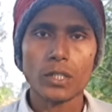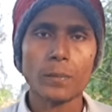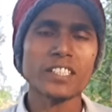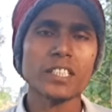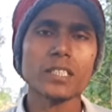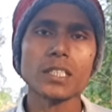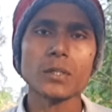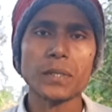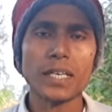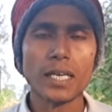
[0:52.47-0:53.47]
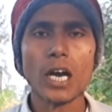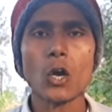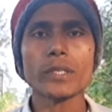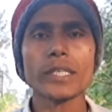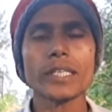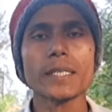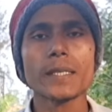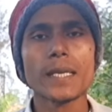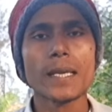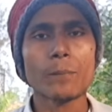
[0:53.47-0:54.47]
दमंती थी वह गांव के ही
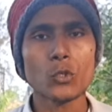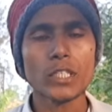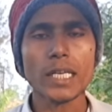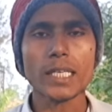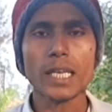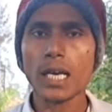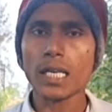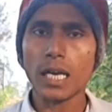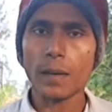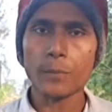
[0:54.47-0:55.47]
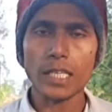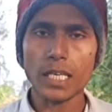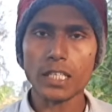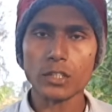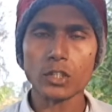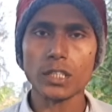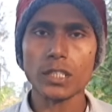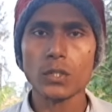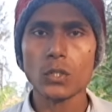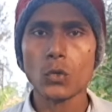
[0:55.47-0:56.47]
मुखिया के यहाँ काम किया करती
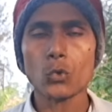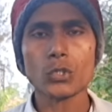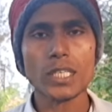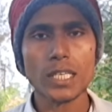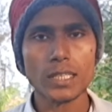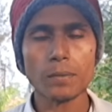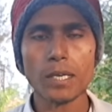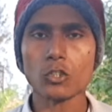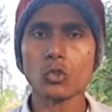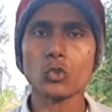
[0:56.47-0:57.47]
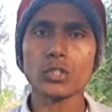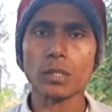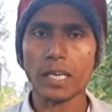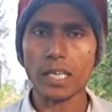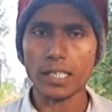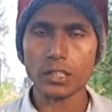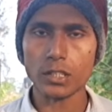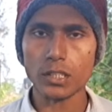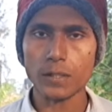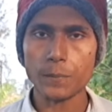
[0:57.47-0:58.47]
थी उसकी खेती बाड़ी को संभाला
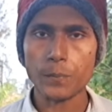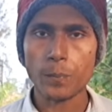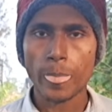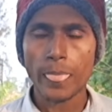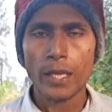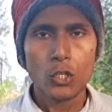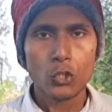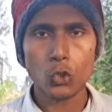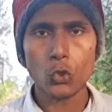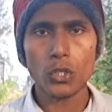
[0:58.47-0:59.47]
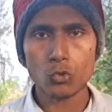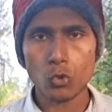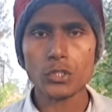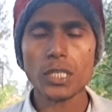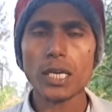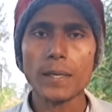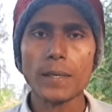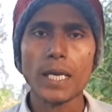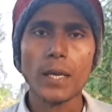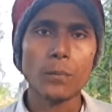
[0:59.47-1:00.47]
करती थी जो आशुतोष था
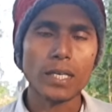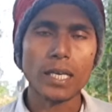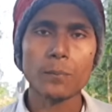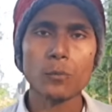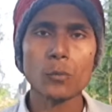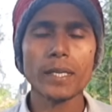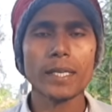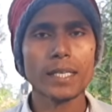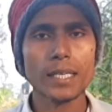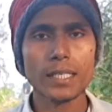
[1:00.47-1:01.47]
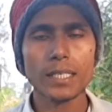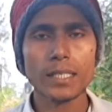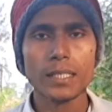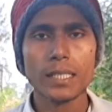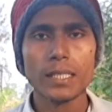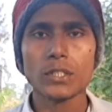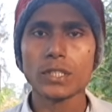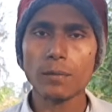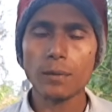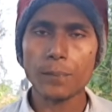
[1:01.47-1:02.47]
वह कानपुर में रहकर
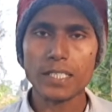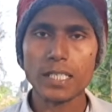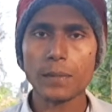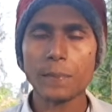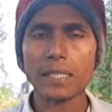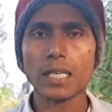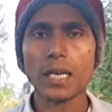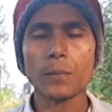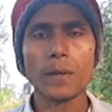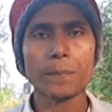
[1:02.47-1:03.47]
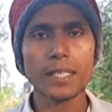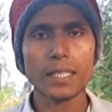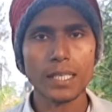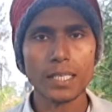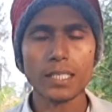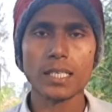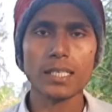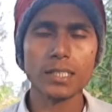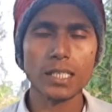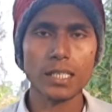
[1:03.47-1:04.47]
जितने भी पैसे कमाता अब अपने घर के
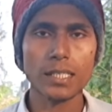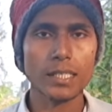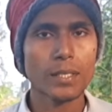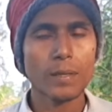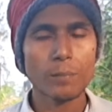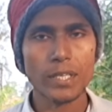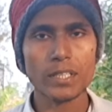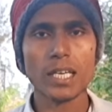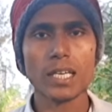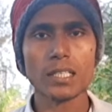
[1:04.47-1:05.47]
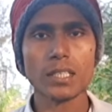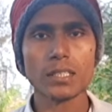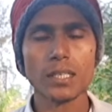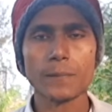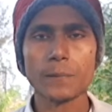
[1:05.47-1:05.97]
खर्चे के लिए भेज दिया करता था